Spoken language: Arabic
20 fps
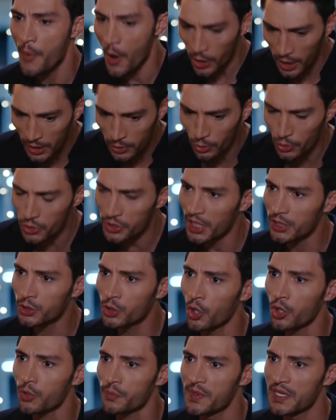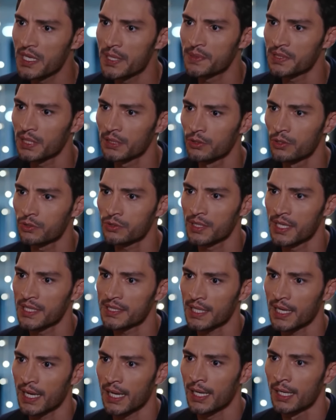فكرك انا واقف هون ومنيحة
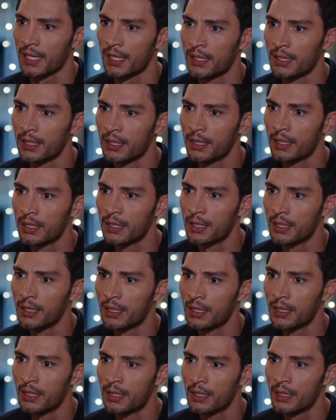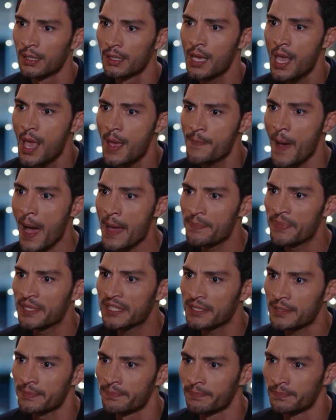كتير يا اسراء انا
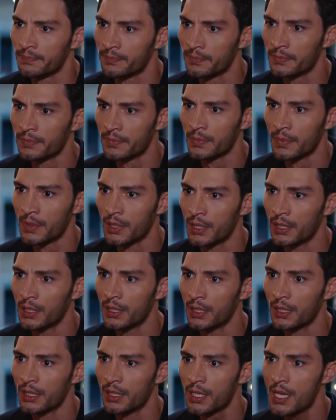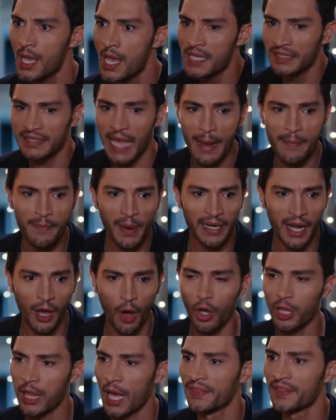يلي انتهيت من لما
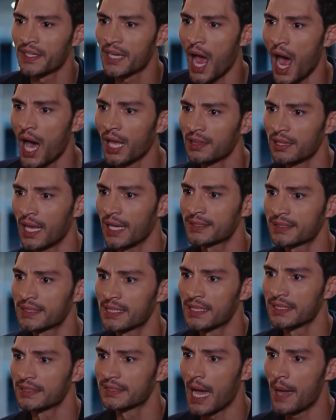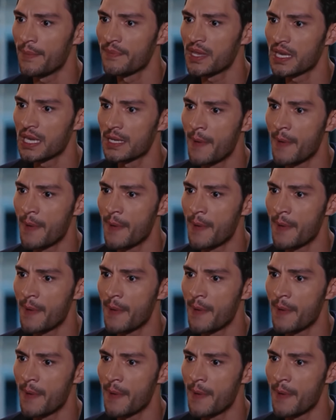حكيتي لي عن ابننا وعن يلي